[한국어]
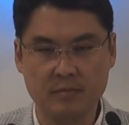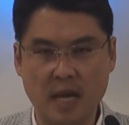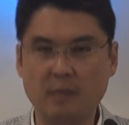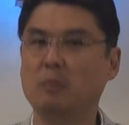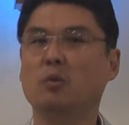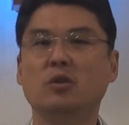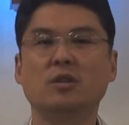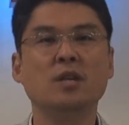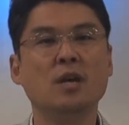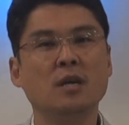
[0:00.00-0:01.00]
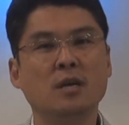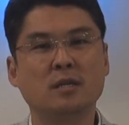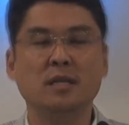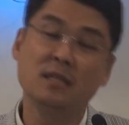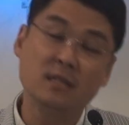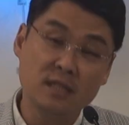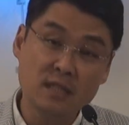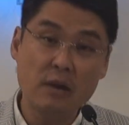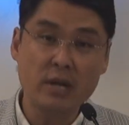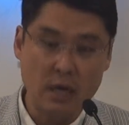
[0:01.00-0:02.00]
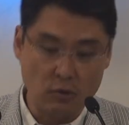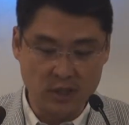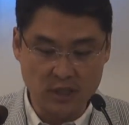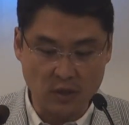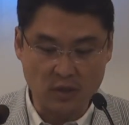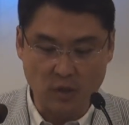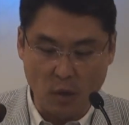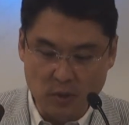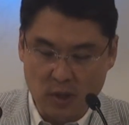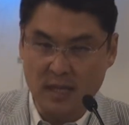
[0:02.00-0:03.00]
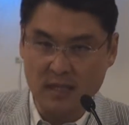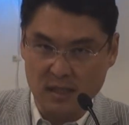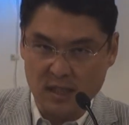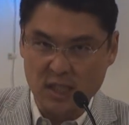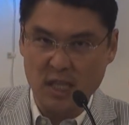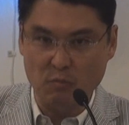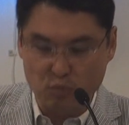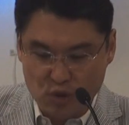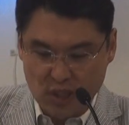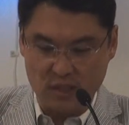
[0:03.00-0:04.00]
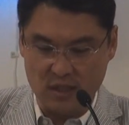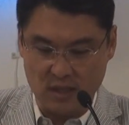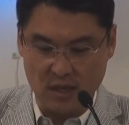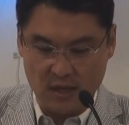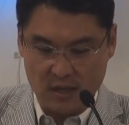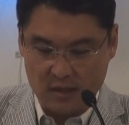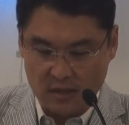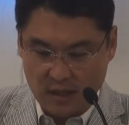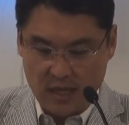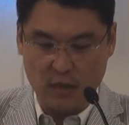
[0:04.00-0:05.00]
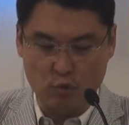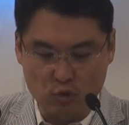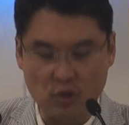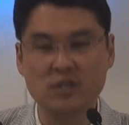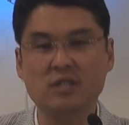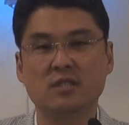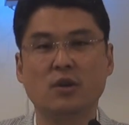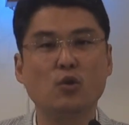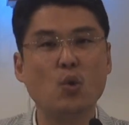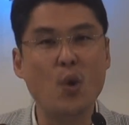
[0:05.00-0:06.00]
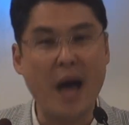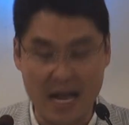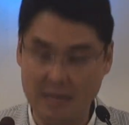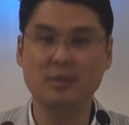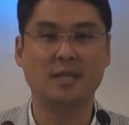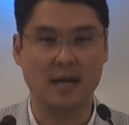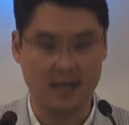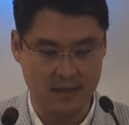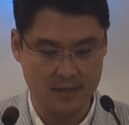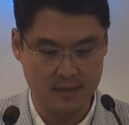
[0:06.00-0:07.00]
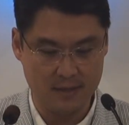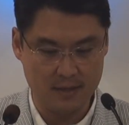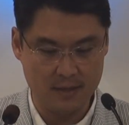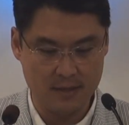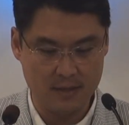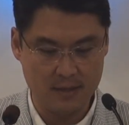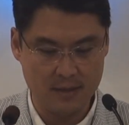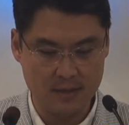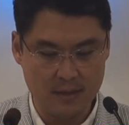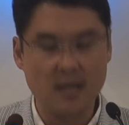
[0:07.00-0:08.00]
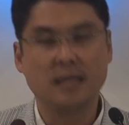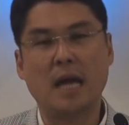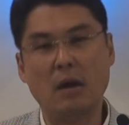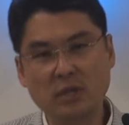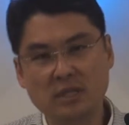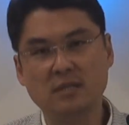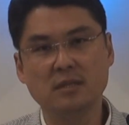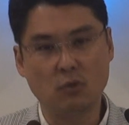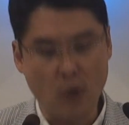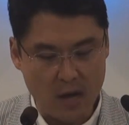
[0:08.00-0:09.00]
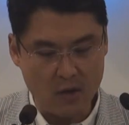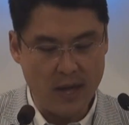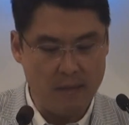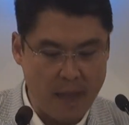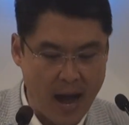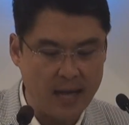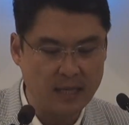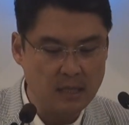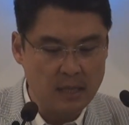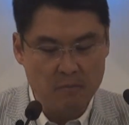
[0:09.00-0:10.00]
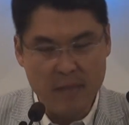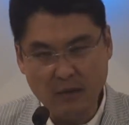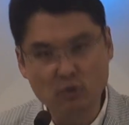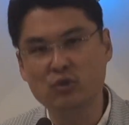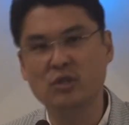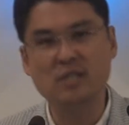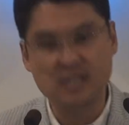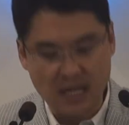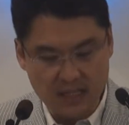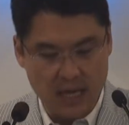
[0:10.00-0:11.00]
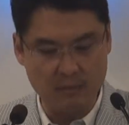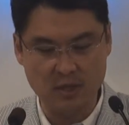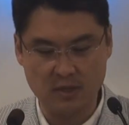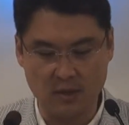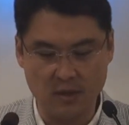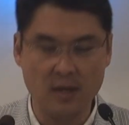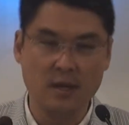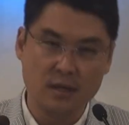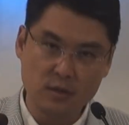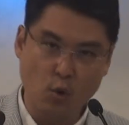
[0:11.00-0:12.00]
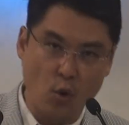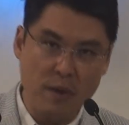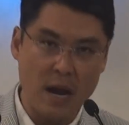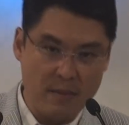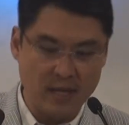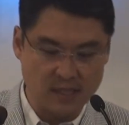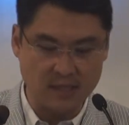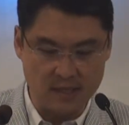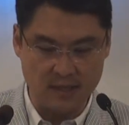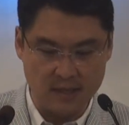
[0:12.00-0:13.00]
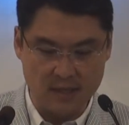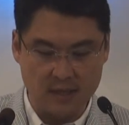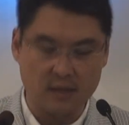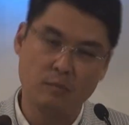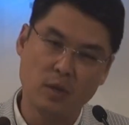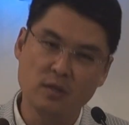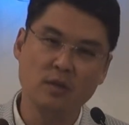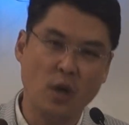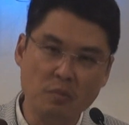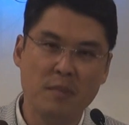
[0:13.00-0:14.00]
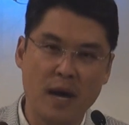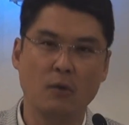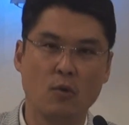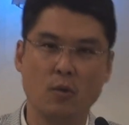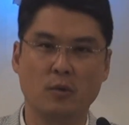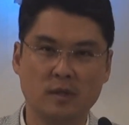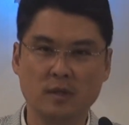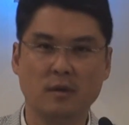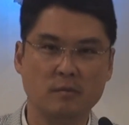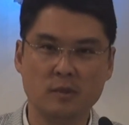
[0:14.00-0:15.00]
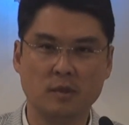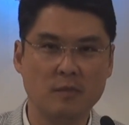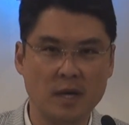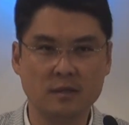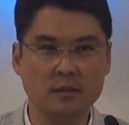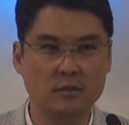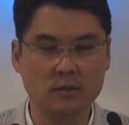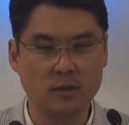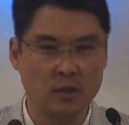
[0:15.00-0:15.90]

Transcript: 아니면 뭐 어떤 그리스 신화에 나오듯이 어떤 엄청난 신의 무기를 그, 그에게 준 것은 결코 아닙니다. 다윗은 과거에 많은 맹수들을 상대하면서 그 돌팔매질을 벌써 연마하고 그 정말 그